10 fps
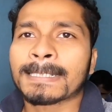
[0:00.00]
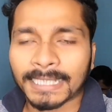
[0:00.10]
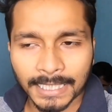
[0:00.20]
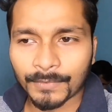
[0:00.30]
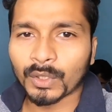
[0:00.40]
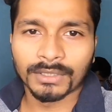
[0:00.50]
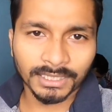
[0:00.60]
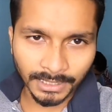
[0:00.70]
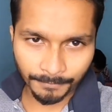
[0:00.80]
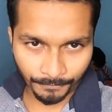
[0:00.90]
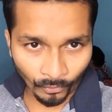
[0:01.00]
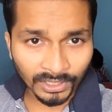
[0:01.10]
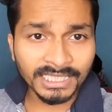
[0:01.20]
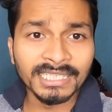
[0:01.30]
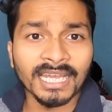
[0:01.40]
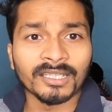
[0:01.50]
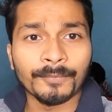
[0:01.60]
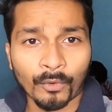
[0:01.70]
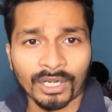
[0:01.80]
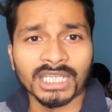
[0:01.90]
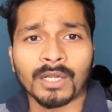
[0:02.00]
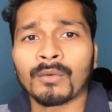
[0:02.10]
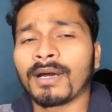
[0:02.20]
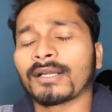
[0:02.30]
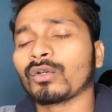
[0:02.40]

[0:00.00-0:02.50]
সেটা আমি তোমাদেরকে ফোন কিনে আনার পরে জানাবো বা